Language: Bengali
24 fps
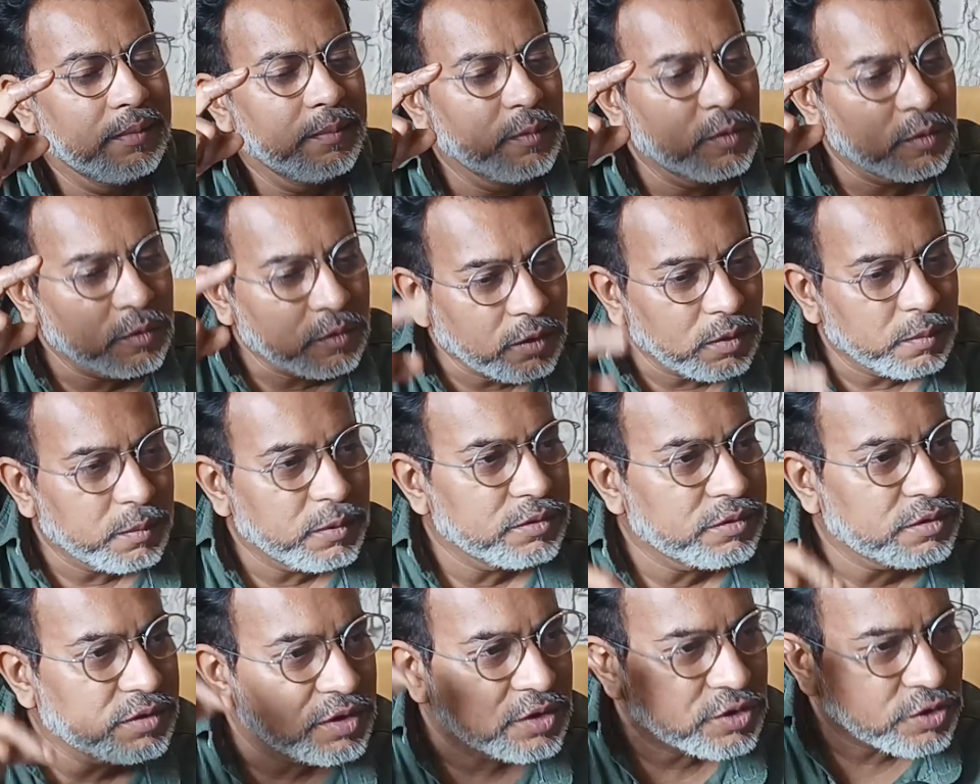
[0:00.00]

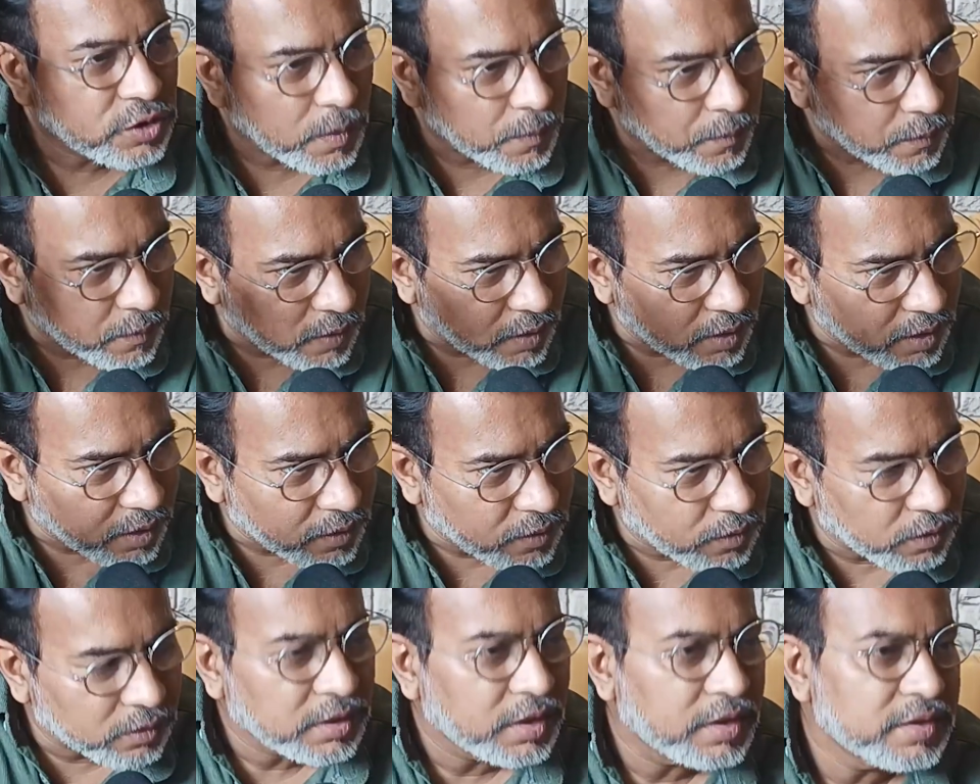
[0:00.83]
মুখ্যমন্ত্রী সবকটা
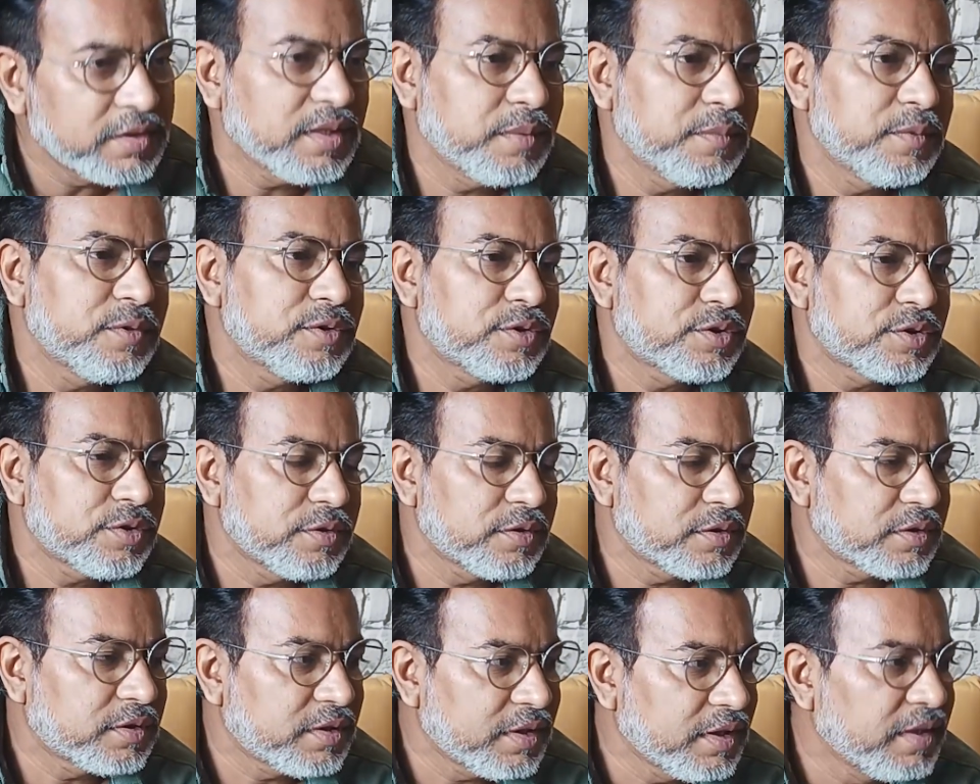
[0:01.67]
কথা যেমন
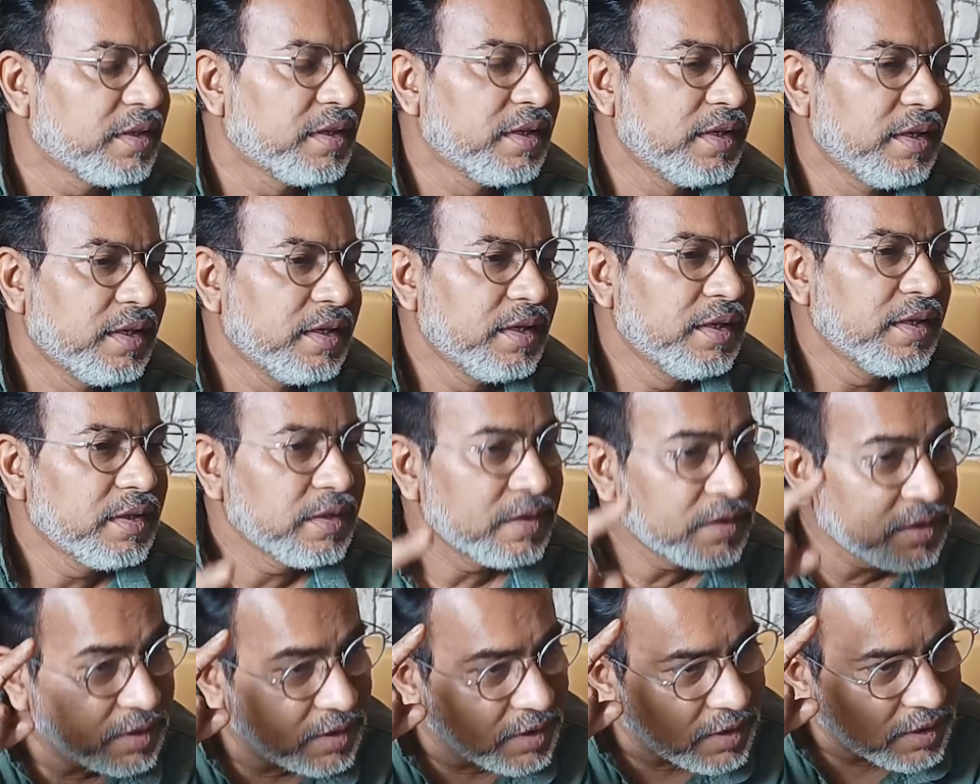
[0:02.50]
সত্যি
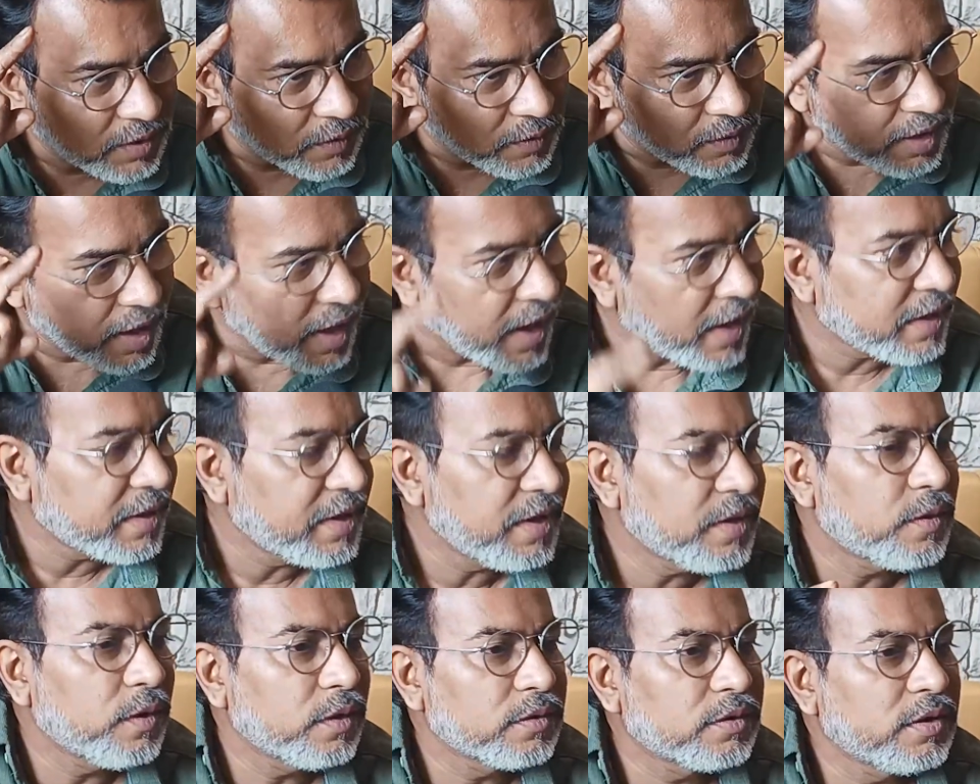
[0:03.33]
ঠিক ওই
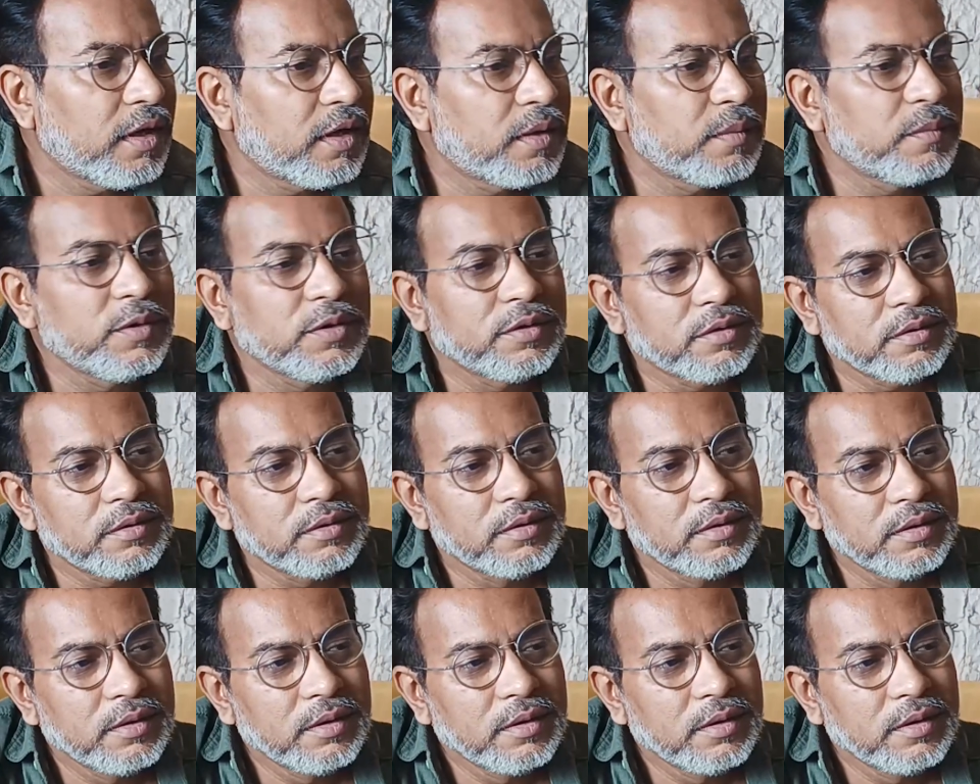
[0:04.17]
একই কথার মতো